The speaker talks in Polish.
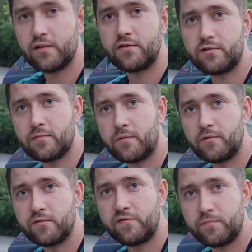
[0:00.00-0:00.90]
ale
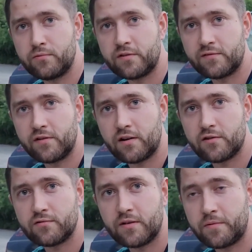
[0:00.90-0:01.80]
trzymam ją w półce w
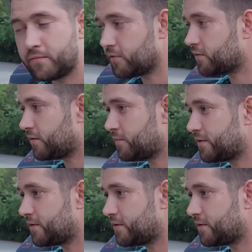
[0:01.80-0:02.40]
garażu na pamiątkę,